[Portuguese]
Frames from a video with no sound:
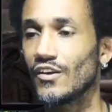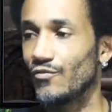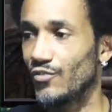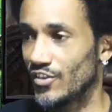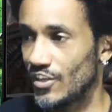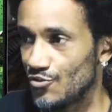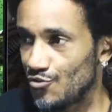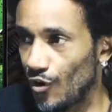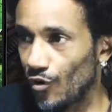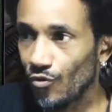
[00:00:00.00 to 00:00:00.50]
E
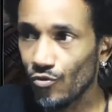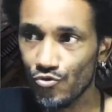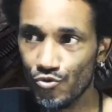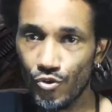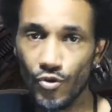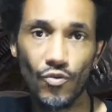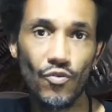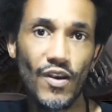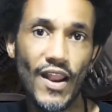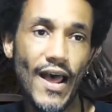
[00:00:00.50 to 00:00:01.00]
você joga o
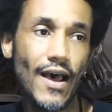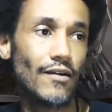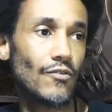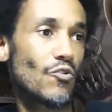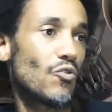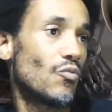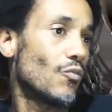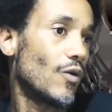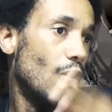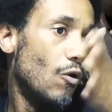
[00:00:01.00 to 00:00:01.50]
jogo lá
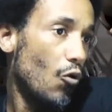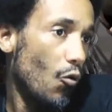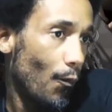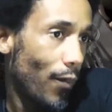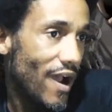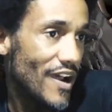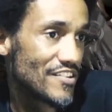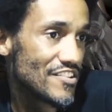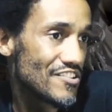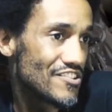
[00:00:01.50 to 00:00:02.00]
com uma
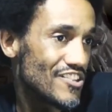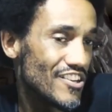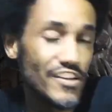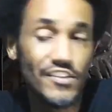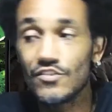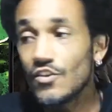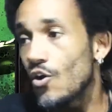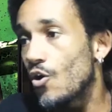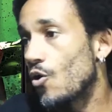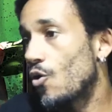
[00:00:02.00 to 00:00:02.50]
roupagem
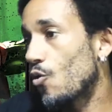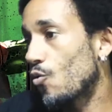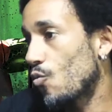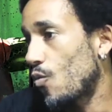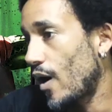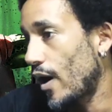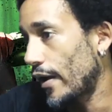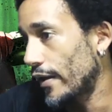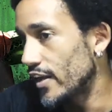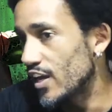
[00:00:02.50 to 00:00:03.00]
X, ou
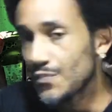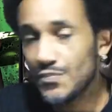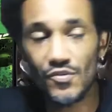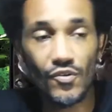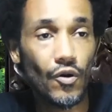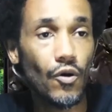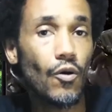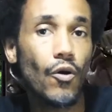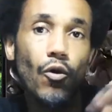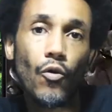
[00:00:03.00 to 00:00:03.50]
com a
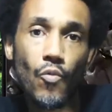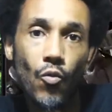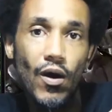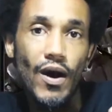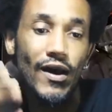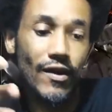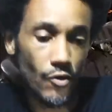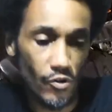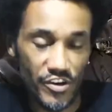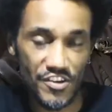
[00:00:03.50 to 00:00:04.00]
Y, ou com
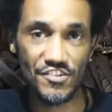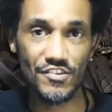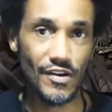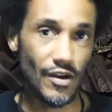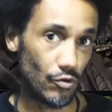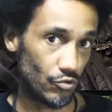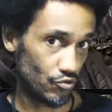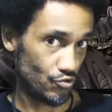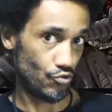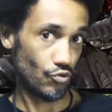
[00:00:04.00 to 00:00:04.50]
a
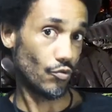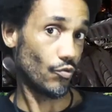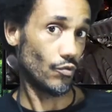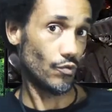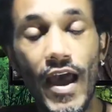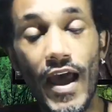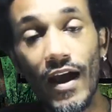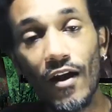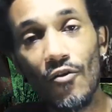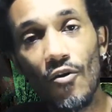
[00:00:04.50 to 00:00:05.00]
original do jogo.
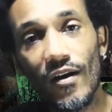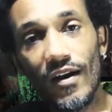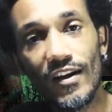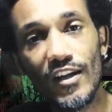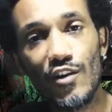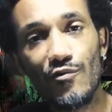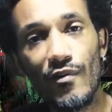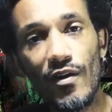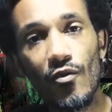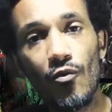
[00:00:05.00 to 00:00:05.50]
É
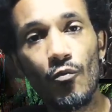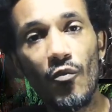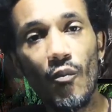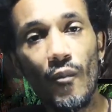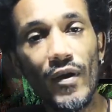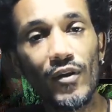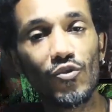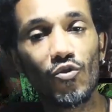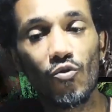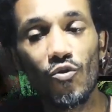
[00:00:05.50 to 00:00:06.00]
agora que vem o
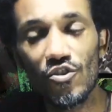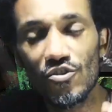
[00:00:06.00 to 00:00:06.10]
momento